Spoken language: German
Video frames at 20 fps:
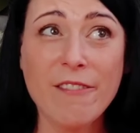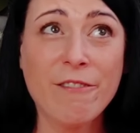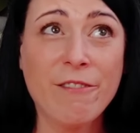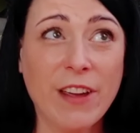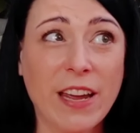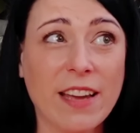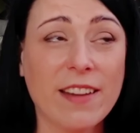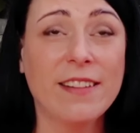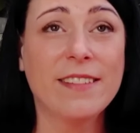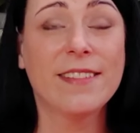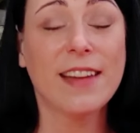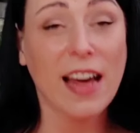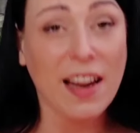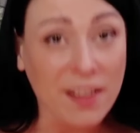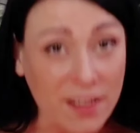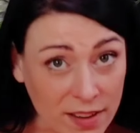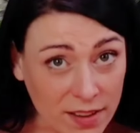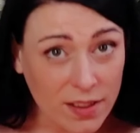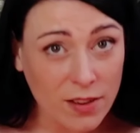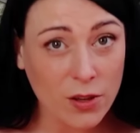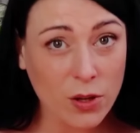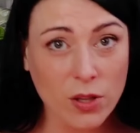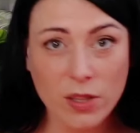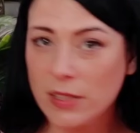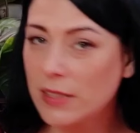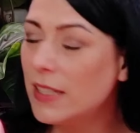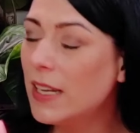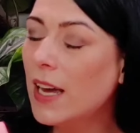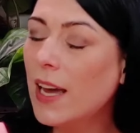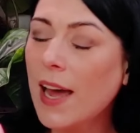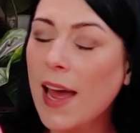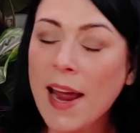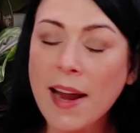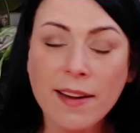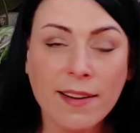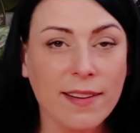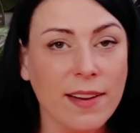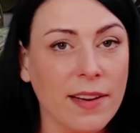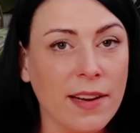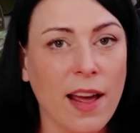Während dann
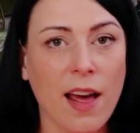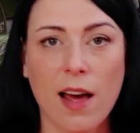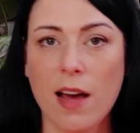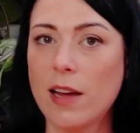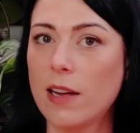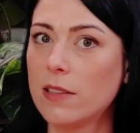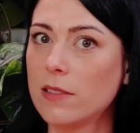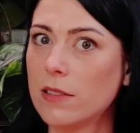direkt danach,